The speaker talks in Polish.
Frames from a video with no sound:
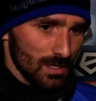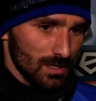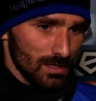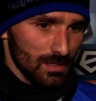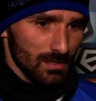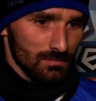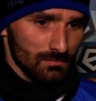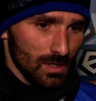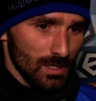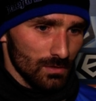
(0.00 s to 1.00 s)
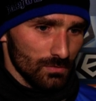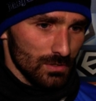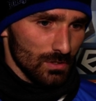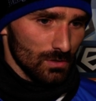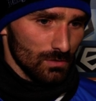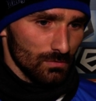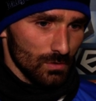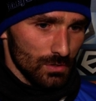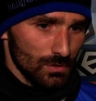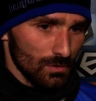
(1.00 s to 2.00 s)
ale, ale to wszystko
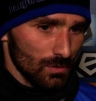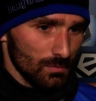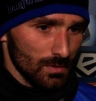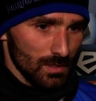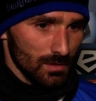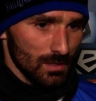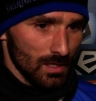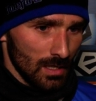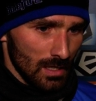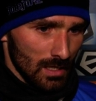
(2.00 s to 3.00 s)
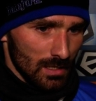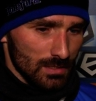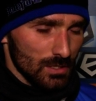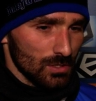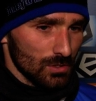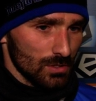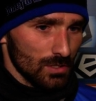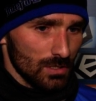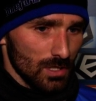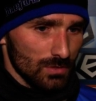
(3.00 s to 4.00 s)
wróci do normy. Jest jeszcze
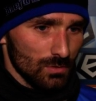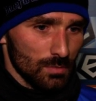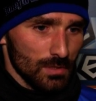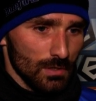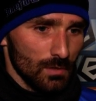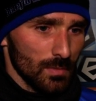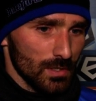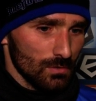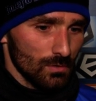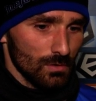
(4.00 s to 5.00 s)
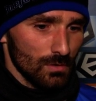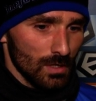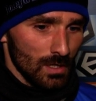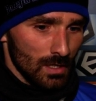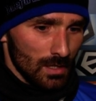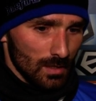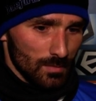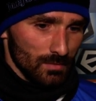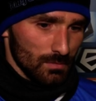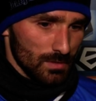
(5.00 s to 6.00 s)
troszeczkę czasu do pierwszego meczu, na
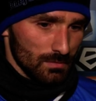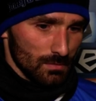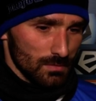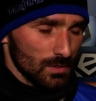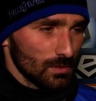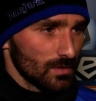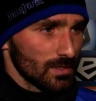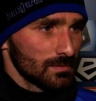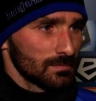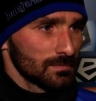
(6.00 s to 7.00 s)
pewno będziemy dobrze przygotowani.